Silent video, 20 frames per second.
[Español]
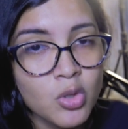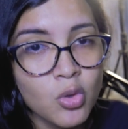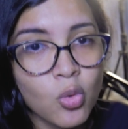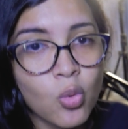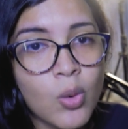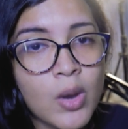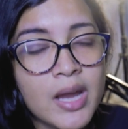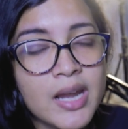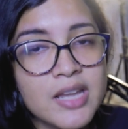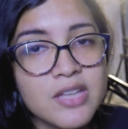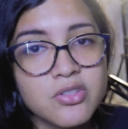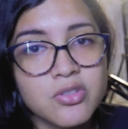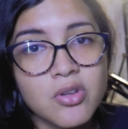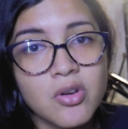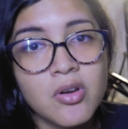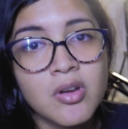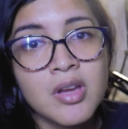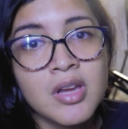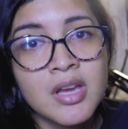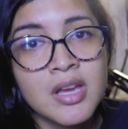cuáles
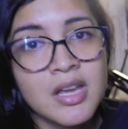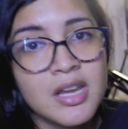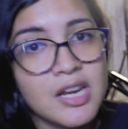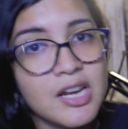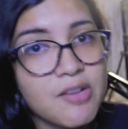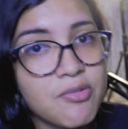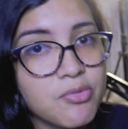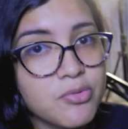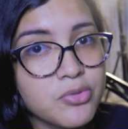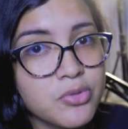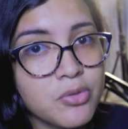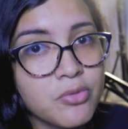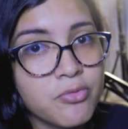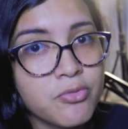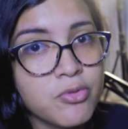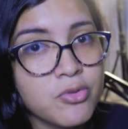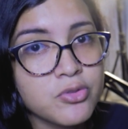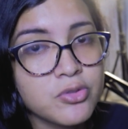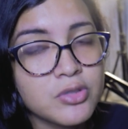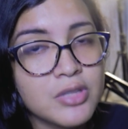son las
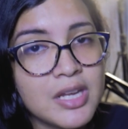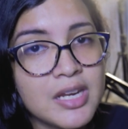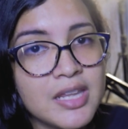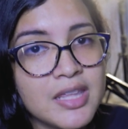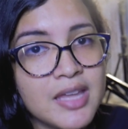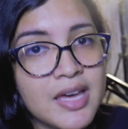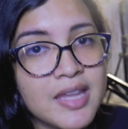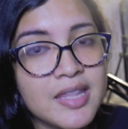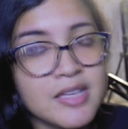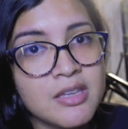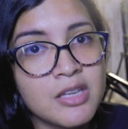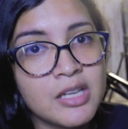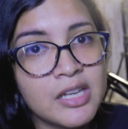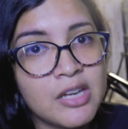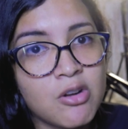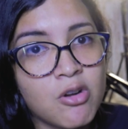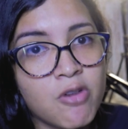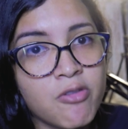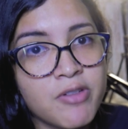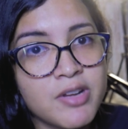funcionalidades que
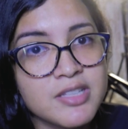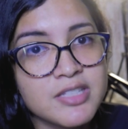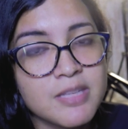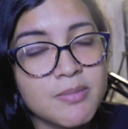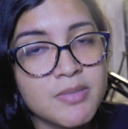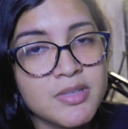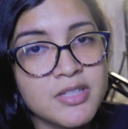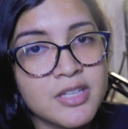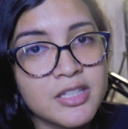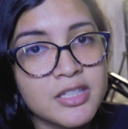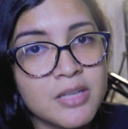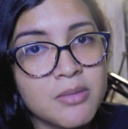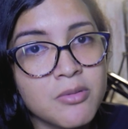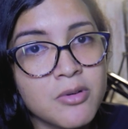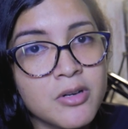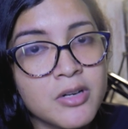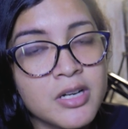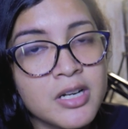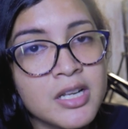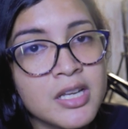nos ofrece Messi
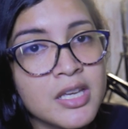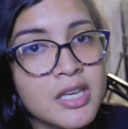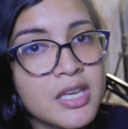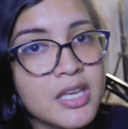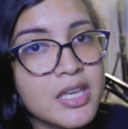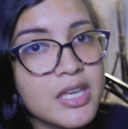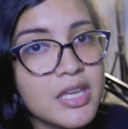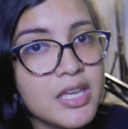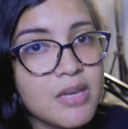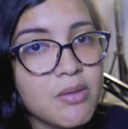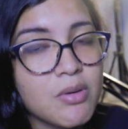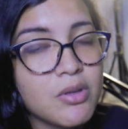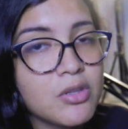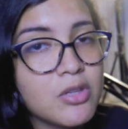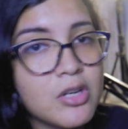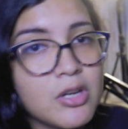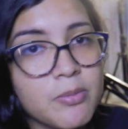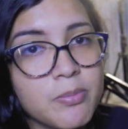Burner y bueno, los,